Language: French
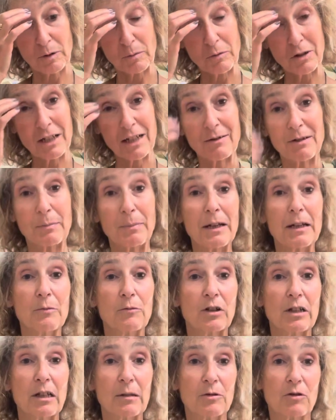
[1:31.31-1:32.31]
Mais moi, je n'avais pas les
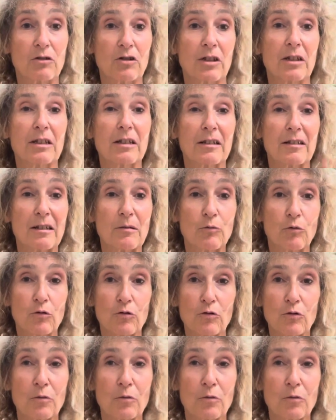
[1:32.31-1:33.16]
moyens parce que j'étais très amoureuse.